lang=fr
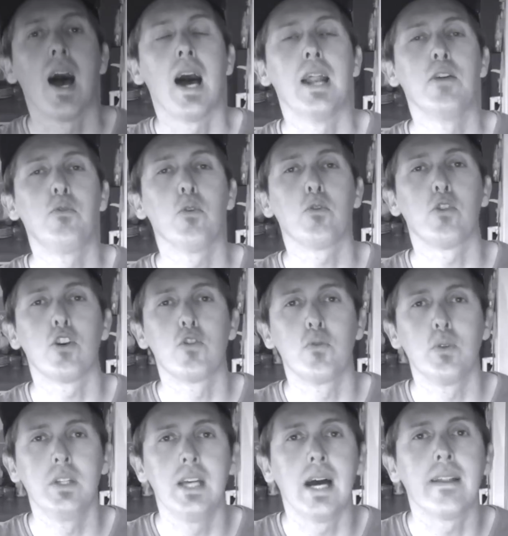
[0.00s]
Allez, sur ce, je
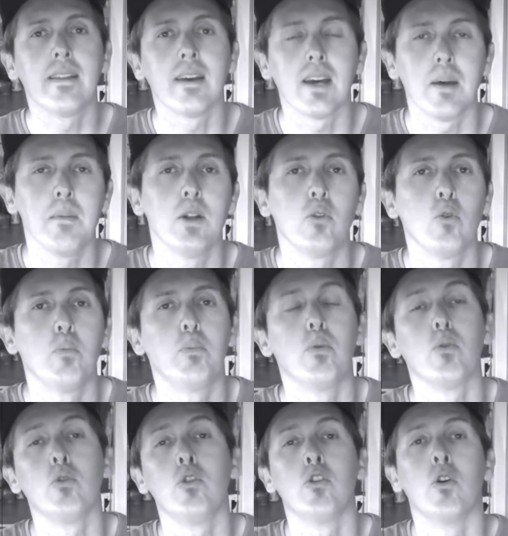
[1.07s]
vous dis à très bientôt
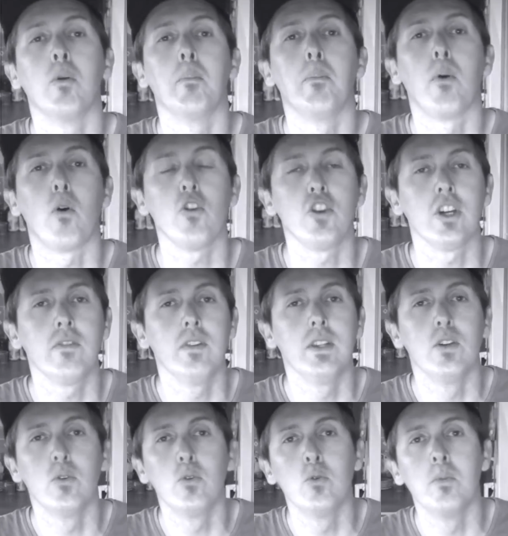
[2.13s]
pour une prochaine vidéo.